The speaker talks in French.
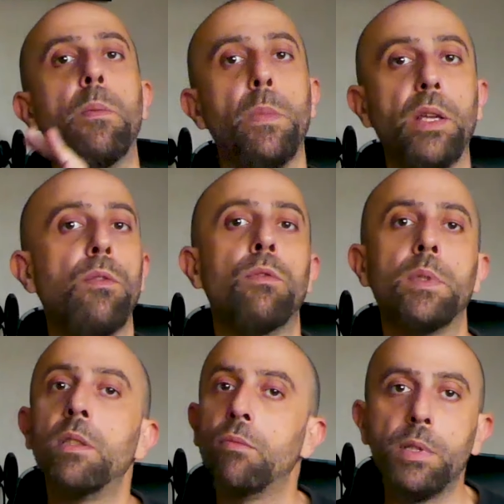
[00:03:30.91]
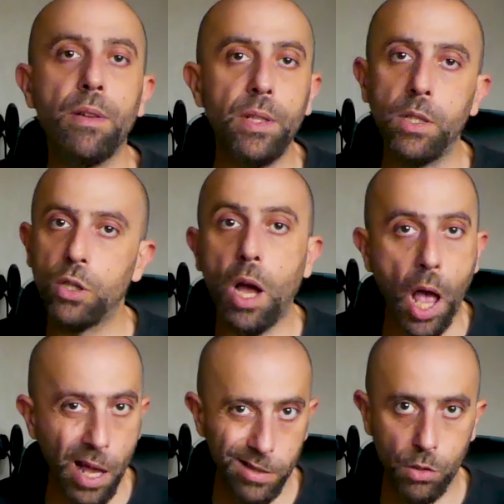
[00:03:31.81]
Mais si vous avez déjà
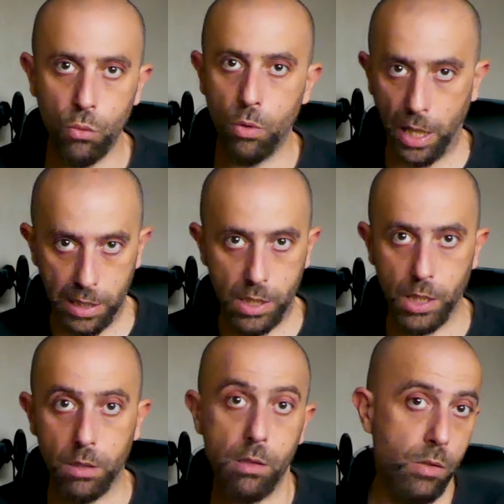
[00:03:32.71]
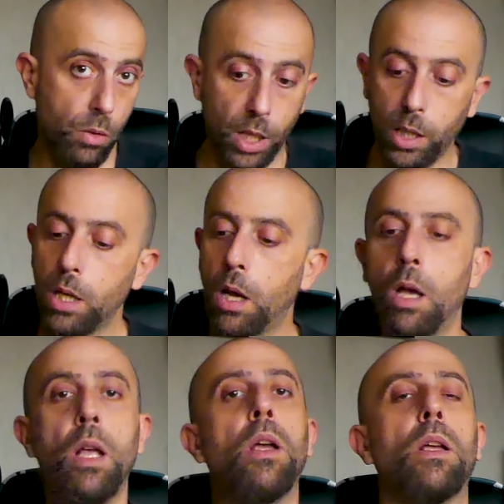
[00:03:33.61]
un seau classique sans grille,
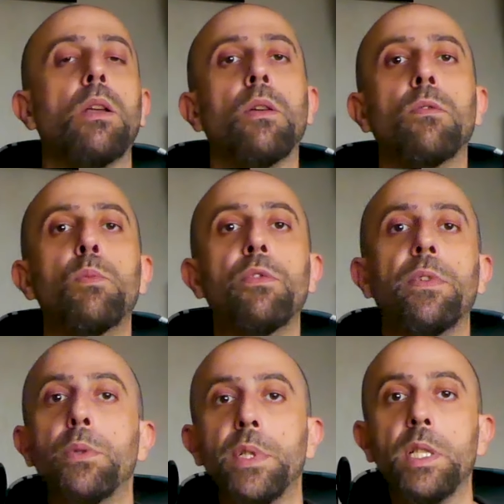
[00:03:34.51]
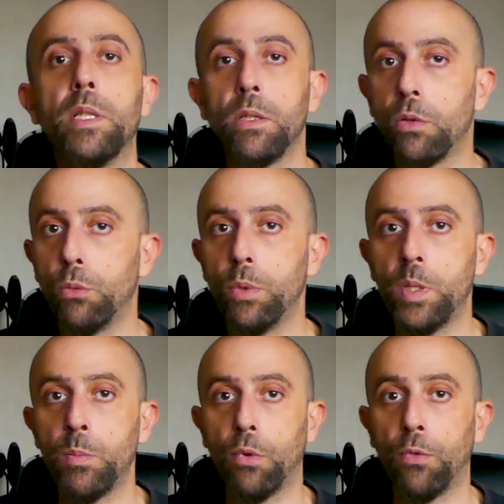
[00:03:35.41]
vous pouvez utiliser
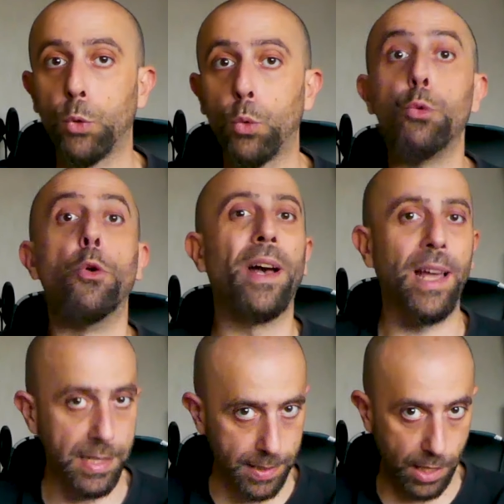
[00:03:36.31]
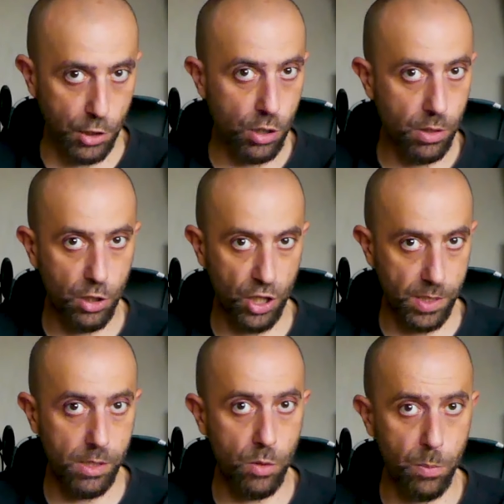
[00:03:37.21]
celui-ci pour votre eau de rinçage,
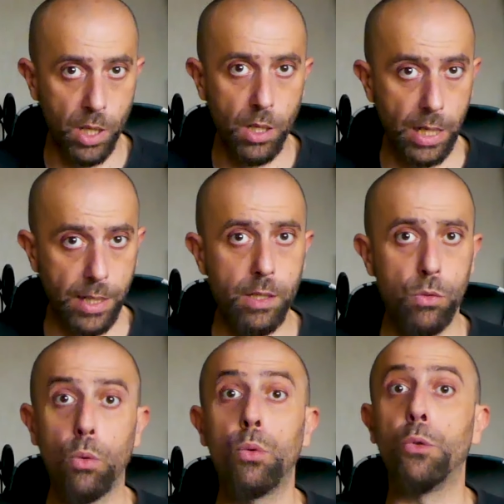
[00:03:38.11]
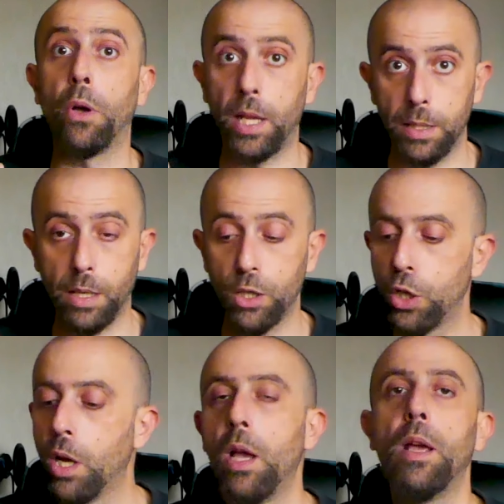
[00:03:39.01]
j'insiste bien, la grille sur l'eau de
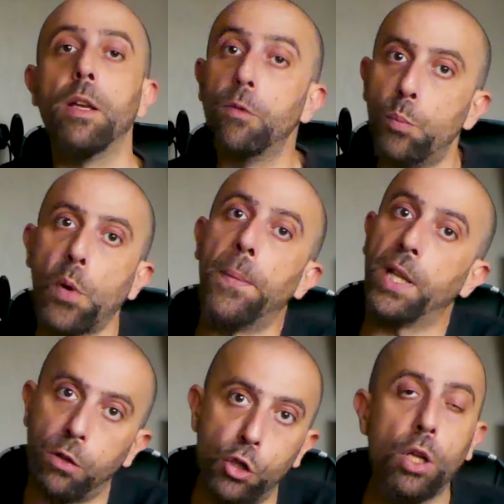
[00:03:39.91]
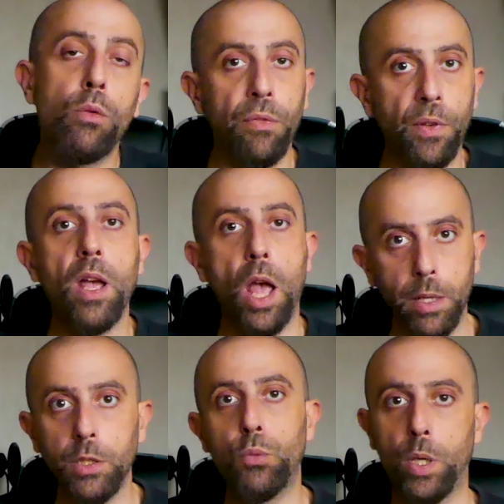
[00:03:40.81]
rinçage, et vous permettre déjà de faire
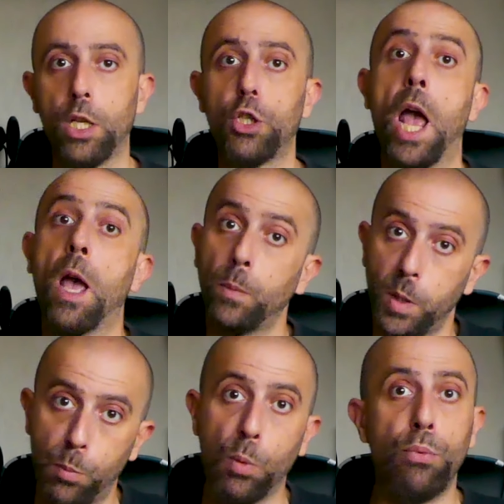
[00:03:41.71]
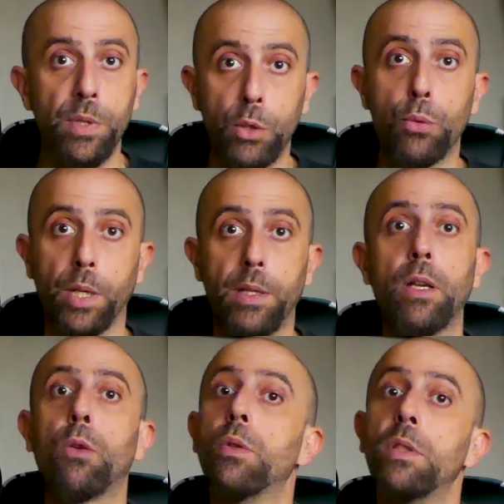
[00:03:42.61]
un nettoyage un petit peu plus
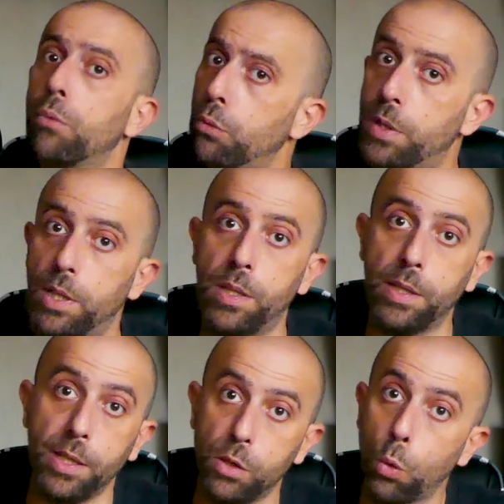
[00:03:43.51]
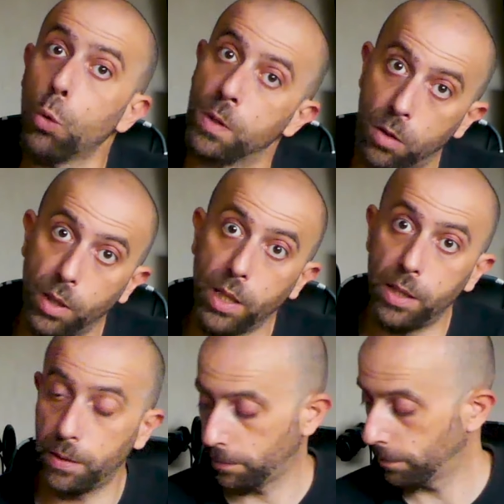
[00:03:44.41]
sécuritaire que si vous utilisez des seaux sans
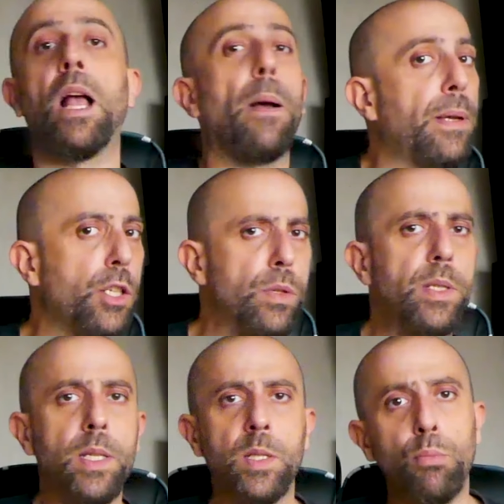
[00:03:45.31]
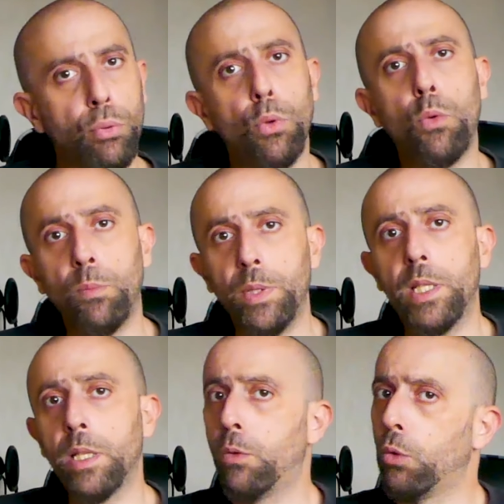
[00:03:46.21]
grille. Après, je sais que c'est plutôt
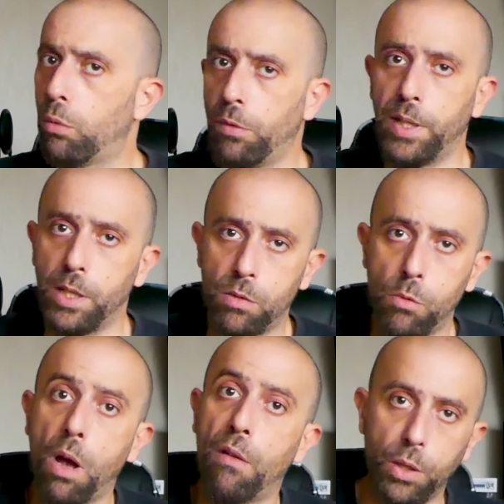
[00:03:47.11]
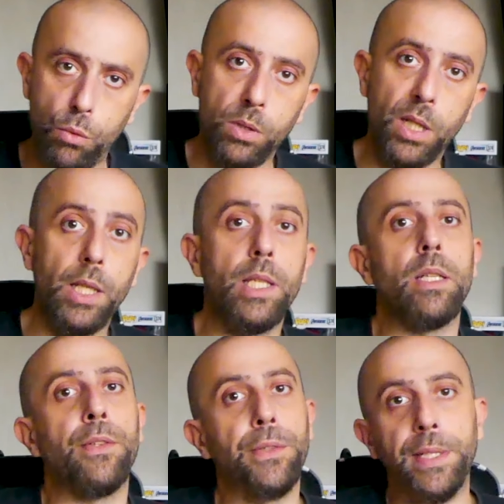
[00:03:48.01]
compliqué de trouver des seaux avec une grille
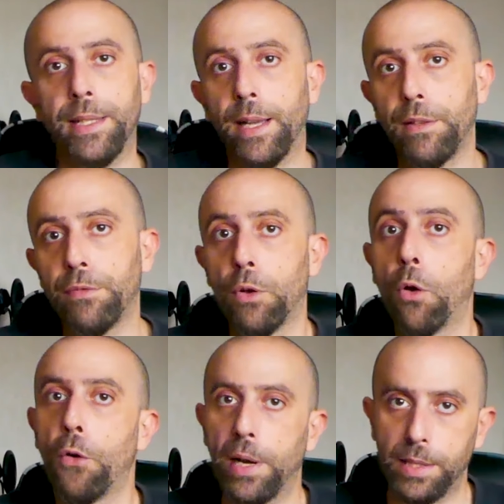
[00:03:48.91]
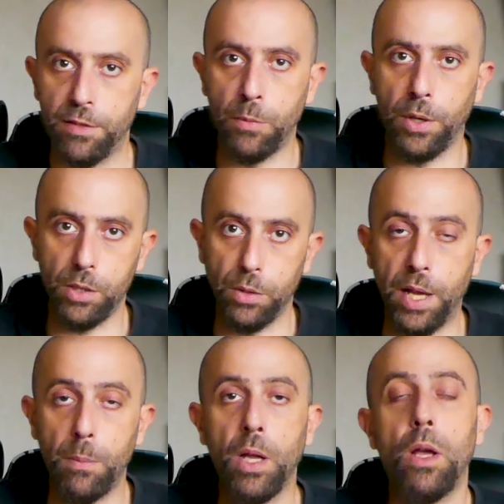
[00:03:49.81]
dans des tarifs relativement
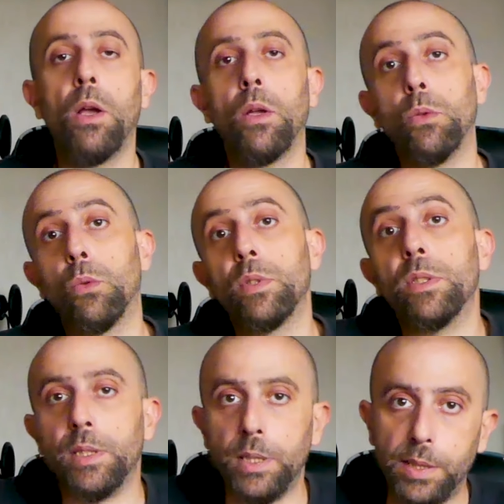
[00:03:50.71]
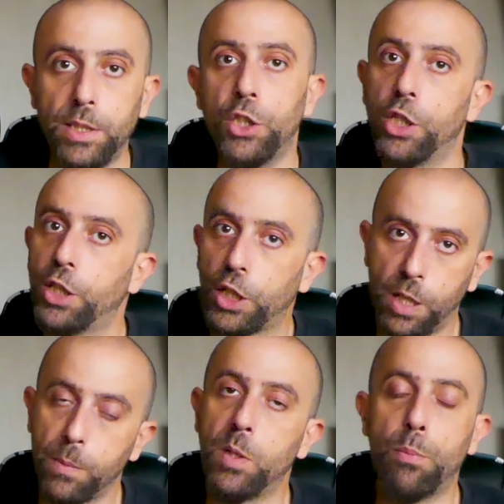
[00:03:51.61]
raisonnables. Donc ici, j'ai
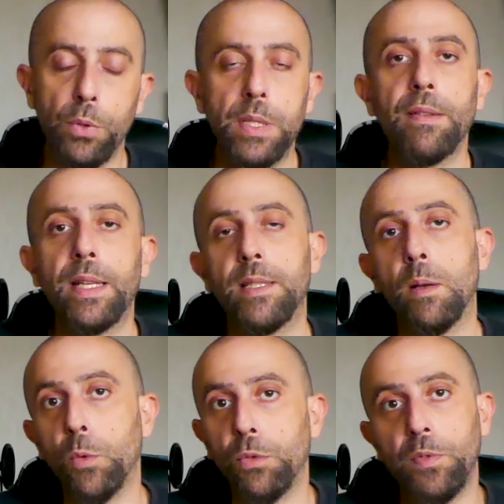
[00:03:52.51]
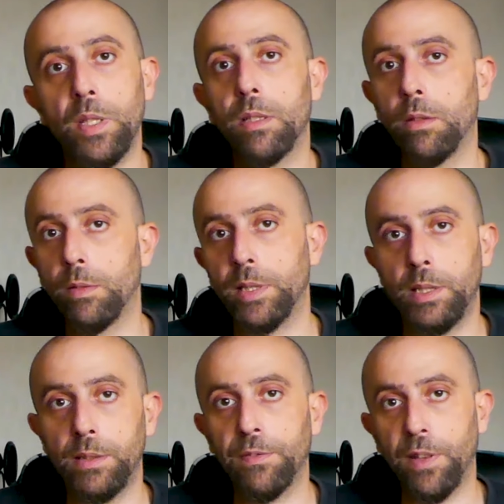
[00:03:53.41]
cherché un petit peu. C'est vrai que ça monte vite dans
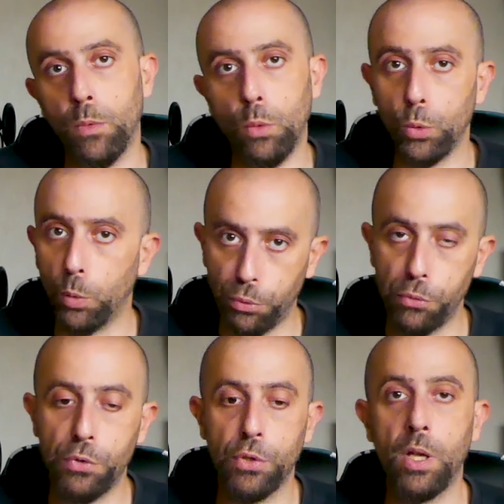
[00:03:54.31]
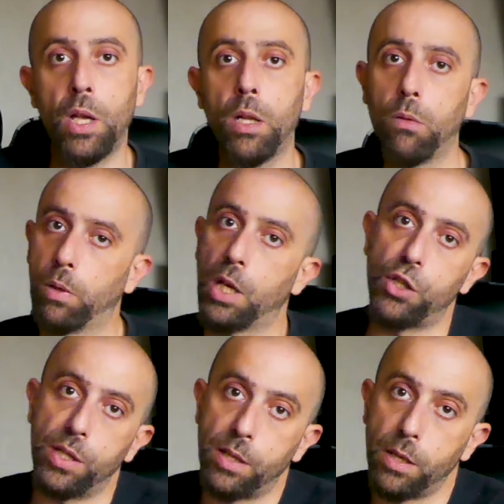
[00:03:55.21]
10, 20 euros de plus. Donc là,
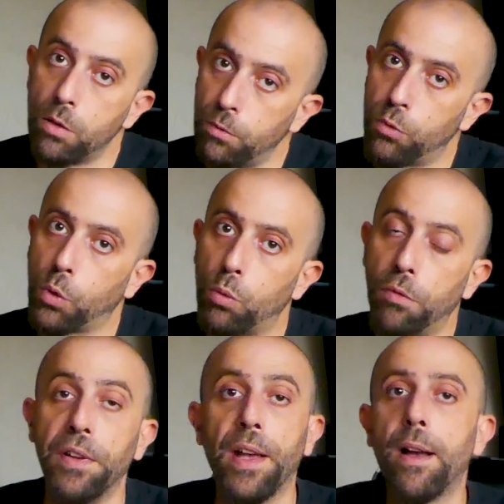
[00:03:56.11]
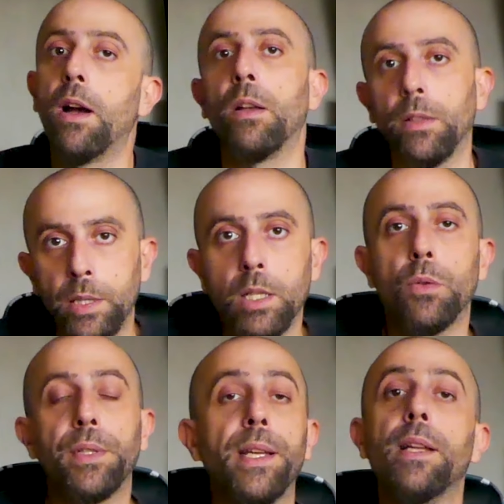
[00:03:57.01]
j'ai essayé de vous en trouver un qui
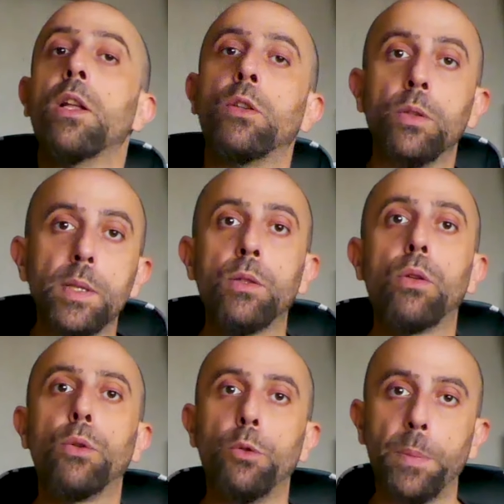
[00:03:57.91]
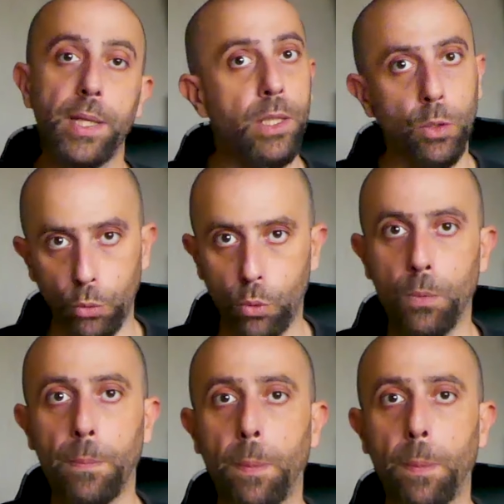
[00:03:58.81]
rentrait dans cet ordre de prix des 30 euros.